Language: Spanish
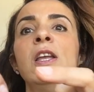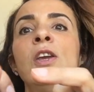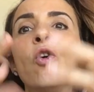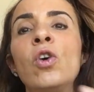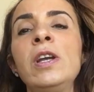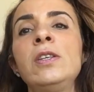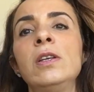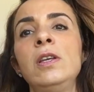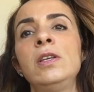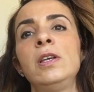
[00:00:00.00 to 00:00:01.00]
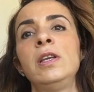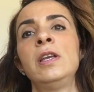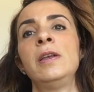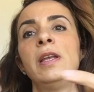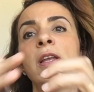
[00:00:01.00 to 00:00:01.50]
Y coge
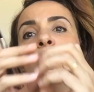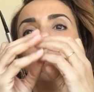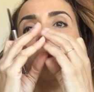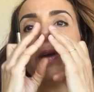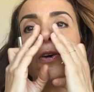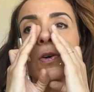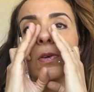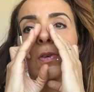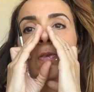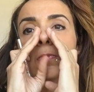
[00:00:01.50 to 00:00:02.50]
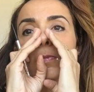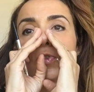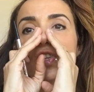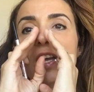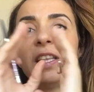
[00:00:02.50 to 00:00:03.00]
y, y, lo primero,
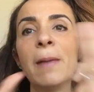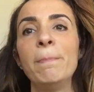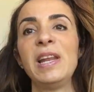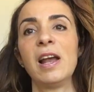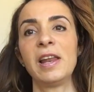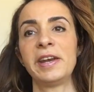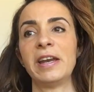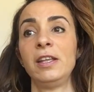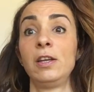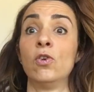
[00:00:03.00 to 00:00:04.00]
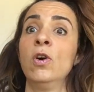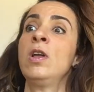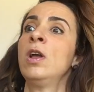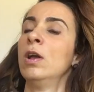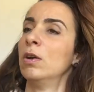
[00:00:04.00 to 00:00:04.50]
o sea, y te amplía la nariz. Digo,
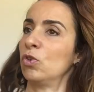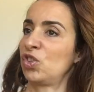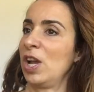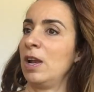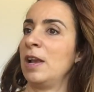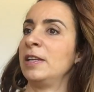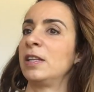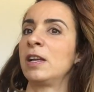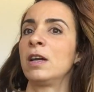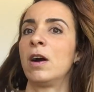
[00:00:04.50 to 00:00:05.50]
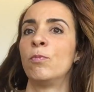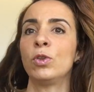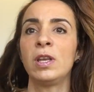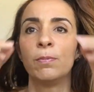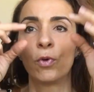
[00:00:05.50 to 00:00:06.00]
o sea, la lente que hija
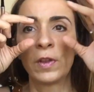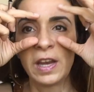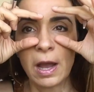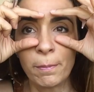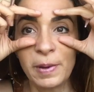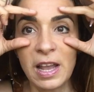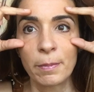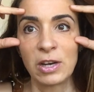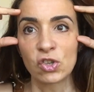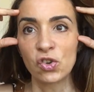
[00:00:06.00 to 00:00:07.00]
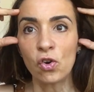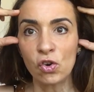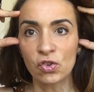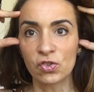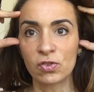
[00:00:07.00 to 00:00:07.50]
puti, ¿podría ampliarme los
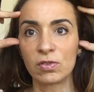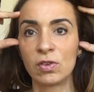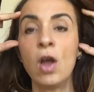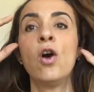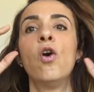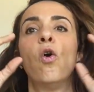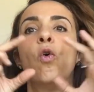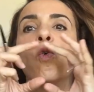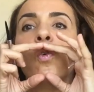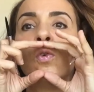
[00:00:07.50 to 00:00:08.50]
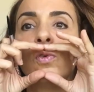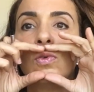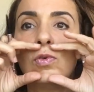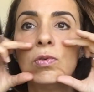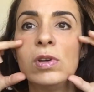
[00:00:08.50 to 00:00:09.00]
ojos? ¿O
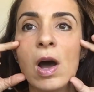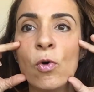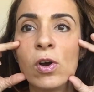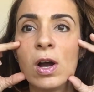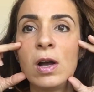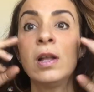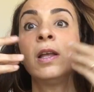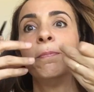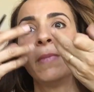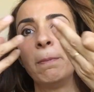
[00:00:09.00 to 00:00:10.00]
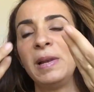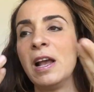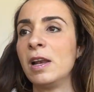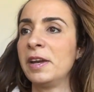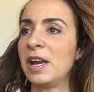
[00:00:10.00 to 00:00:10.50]
la boca? ¿Me
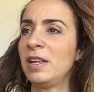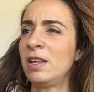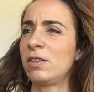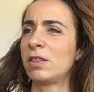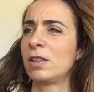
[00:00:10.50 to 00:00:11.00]
amplía la nariz?